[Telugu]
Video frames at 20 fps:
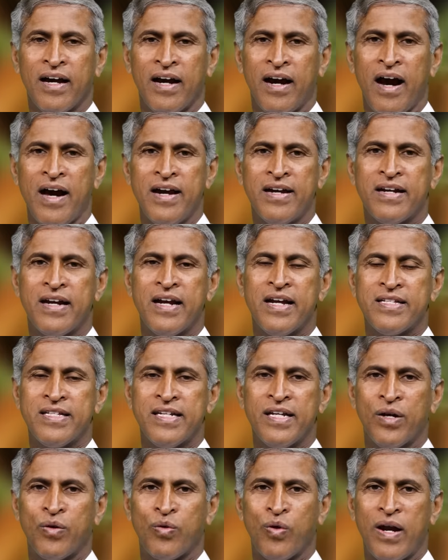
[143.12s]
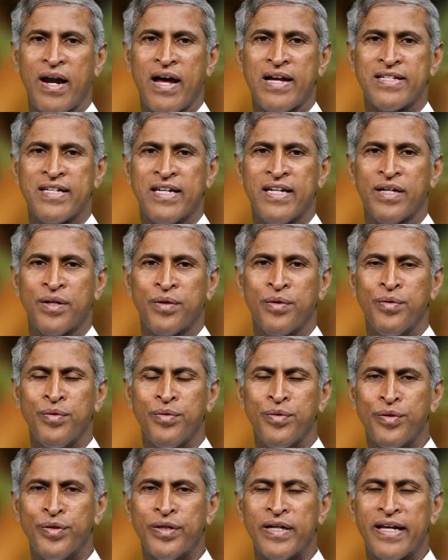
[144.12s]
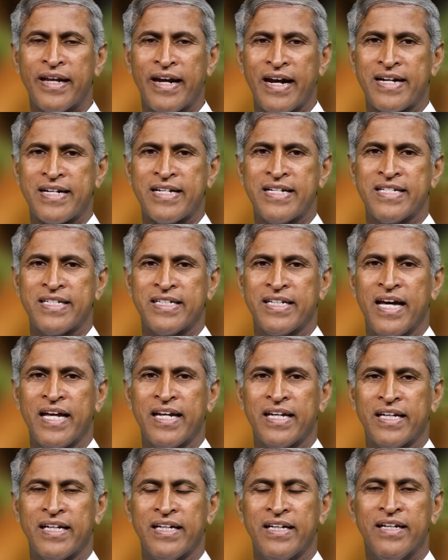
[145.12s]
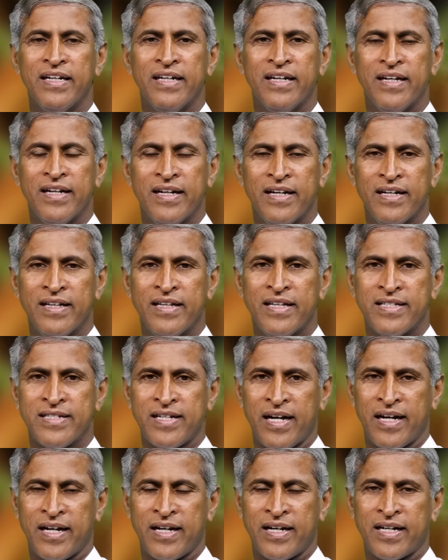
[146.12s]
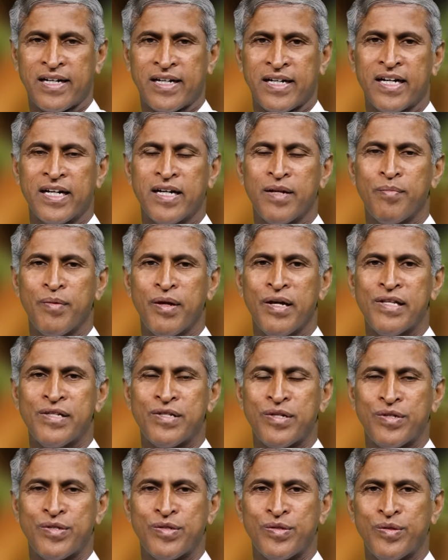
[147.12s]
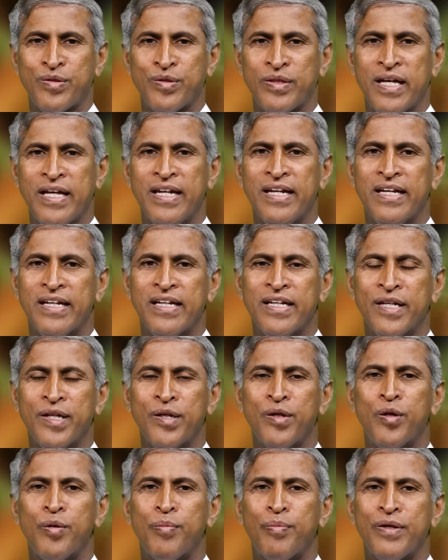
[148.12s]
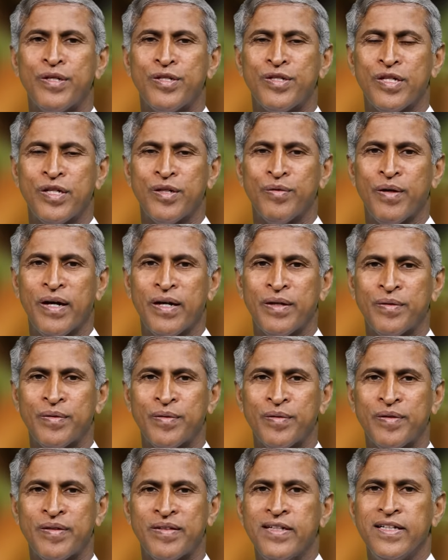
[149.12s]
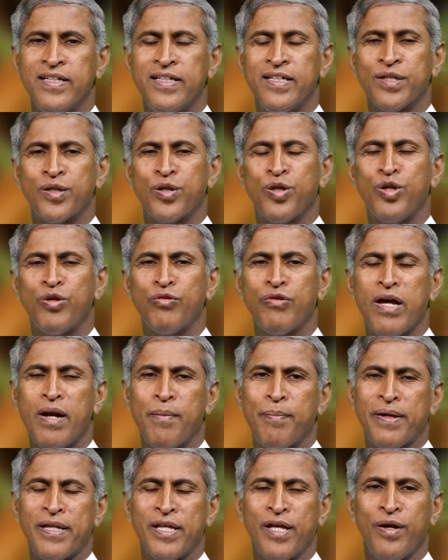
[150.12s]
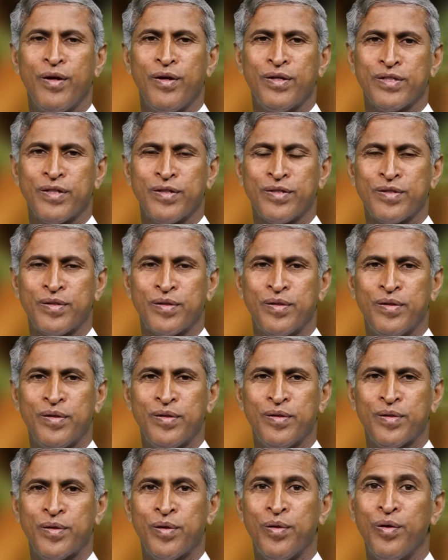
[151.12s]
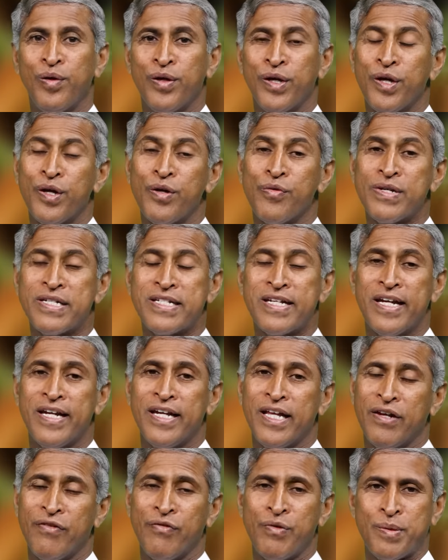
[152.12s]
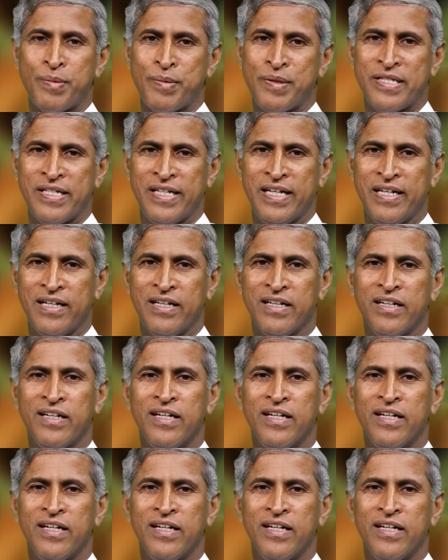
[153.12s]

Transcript: కార్ట్లేజ్ని కొలాజన్ని రెండుటిని రక్షించడానికి ఇది చక్కటి మేలు చేస్తుంది అని నిరూపించిన వారు రెండు వేల పదిహేనో సంవత్సరంలో రెండు యూనివర్సిటీలు నిర్వహించినాయి